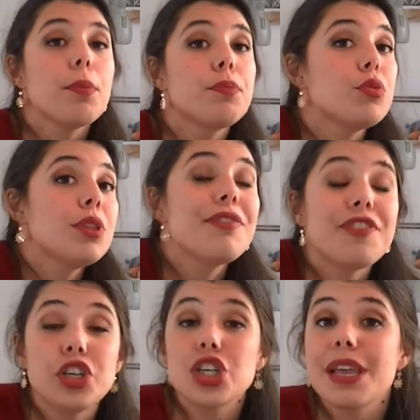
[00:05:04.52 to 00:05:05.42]
più
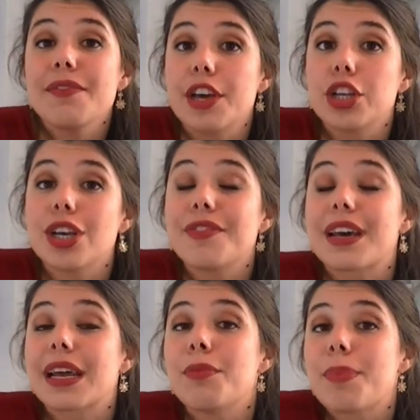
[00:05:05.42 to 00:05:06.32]
difficile invece è
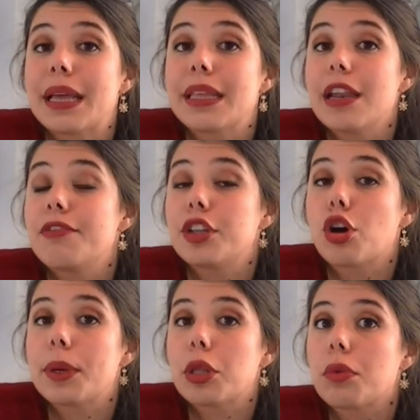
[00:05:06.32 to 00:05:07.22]
far comprendere il
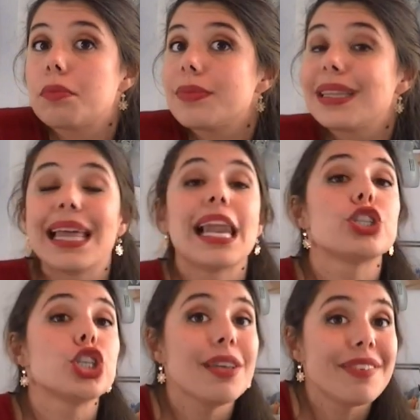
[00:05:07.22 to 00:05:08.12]
fenomeno
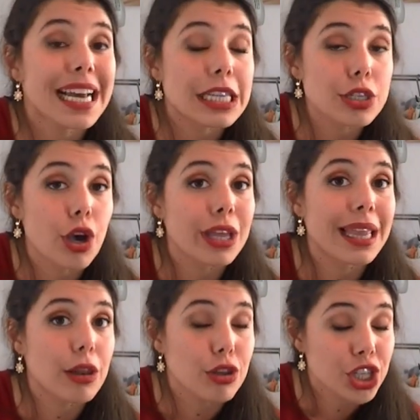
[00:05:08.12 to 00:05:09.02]
dell'acidificazione
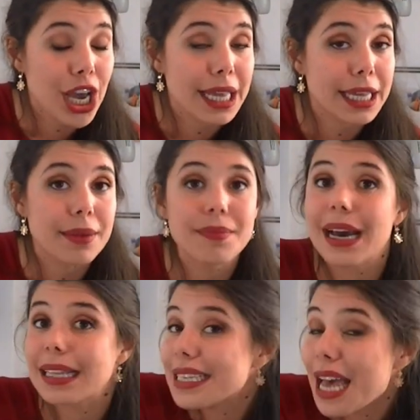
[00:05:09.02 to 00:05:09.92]
degli oceani,
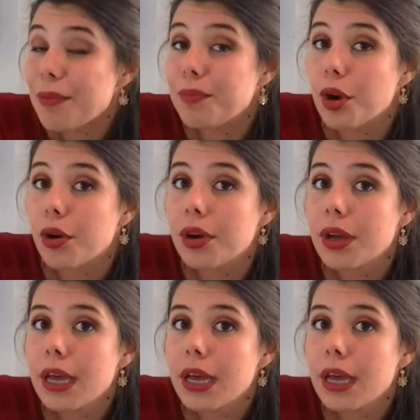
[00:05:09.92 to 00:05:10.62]
ad esempio.